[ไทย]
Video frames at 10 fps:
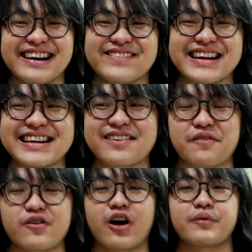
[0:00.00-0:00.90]
เมื่อเทียบ
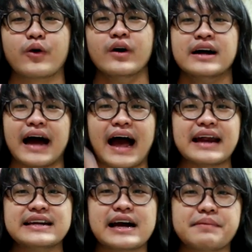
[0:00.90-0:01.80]
กับยอดวิว อัน
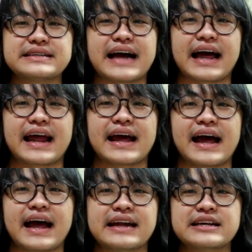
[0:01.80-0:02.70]
เนื่องมาจากอะไร
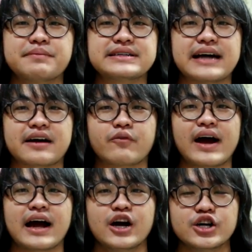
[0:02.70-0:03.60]
ฮะ อันเนื่องมาจาก
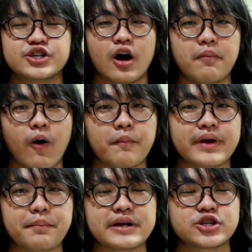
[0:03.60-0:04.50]
ว่าช่องผม
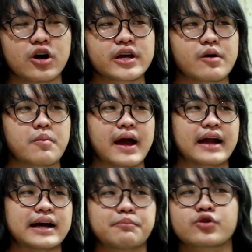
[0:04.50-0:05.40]
เนี่ยเป็นช่องเกี่ยวกับกา
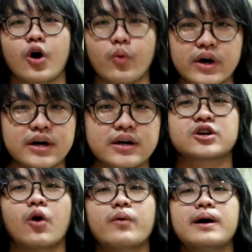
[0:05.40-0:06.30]
รทำ cover
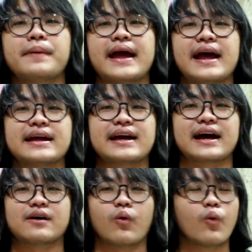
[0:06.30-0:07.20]
cover เพลงเนี่ย
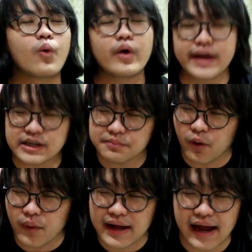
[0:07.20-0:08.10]
โอ้ยอยากจะบ
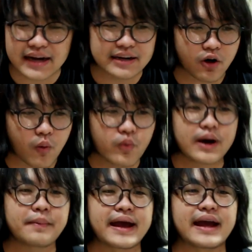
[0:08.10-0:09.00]
อกว่าการ
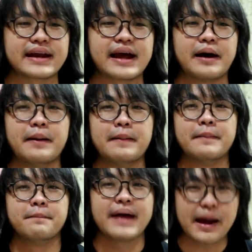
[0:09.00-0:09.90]
cover เพลงเนี่ย
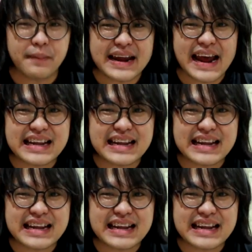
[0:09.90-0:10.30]
แม่งไม่ได้